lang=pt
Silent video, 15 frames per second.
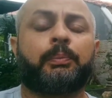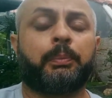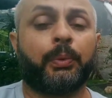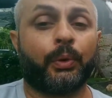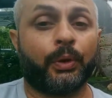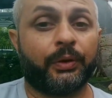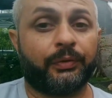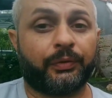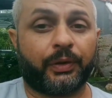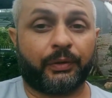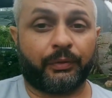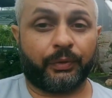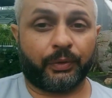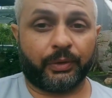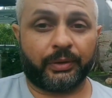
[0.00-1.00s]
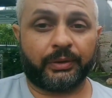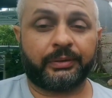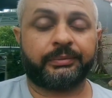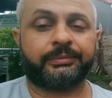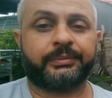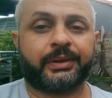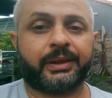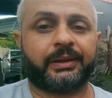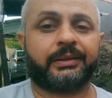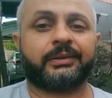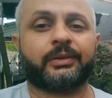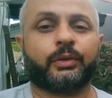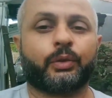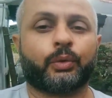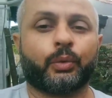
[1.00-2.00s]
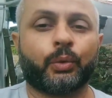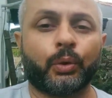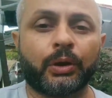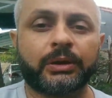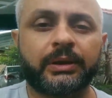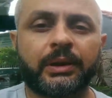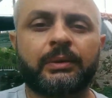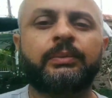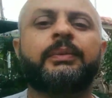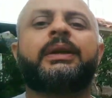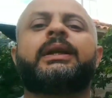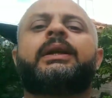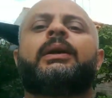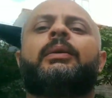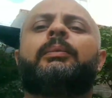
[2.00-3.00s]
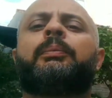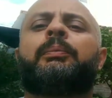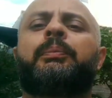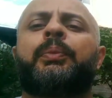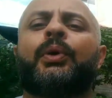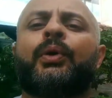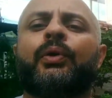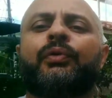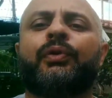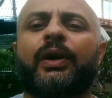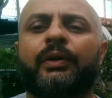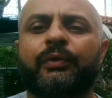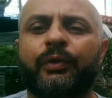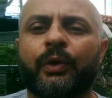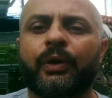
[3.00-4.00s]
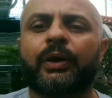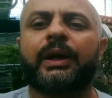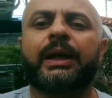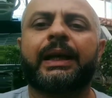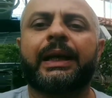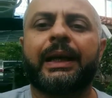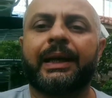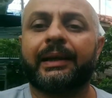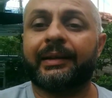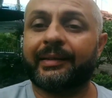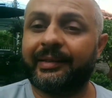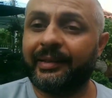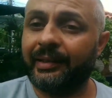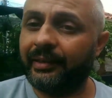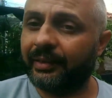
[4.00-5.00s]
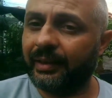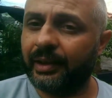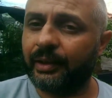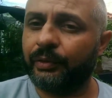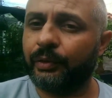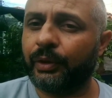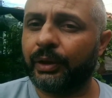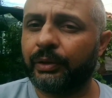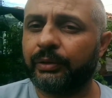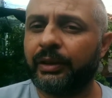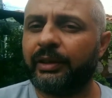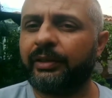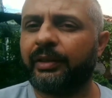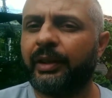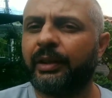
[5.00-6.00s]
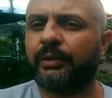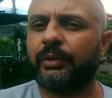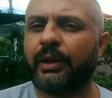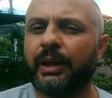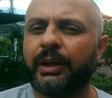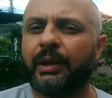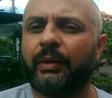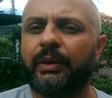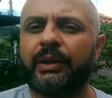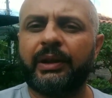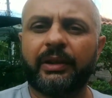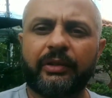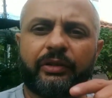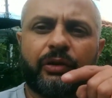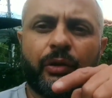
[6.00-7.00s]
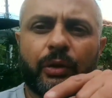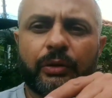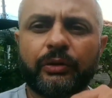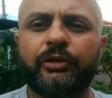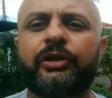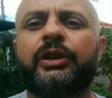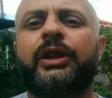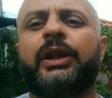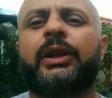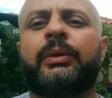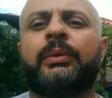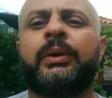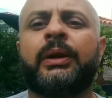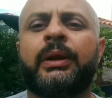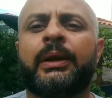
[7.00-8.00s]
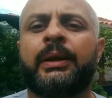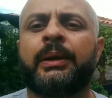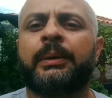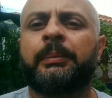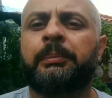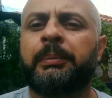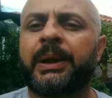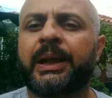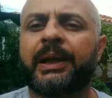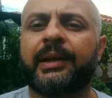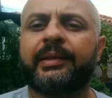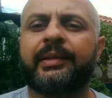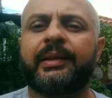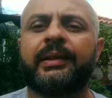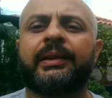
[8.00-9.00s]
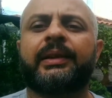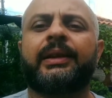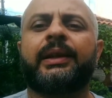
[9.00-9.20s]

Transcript: Por favor, né? Curtam. Por favor, é, se inscrevam, quem não está inscrito no canal aí, aciona o sininho, beleza?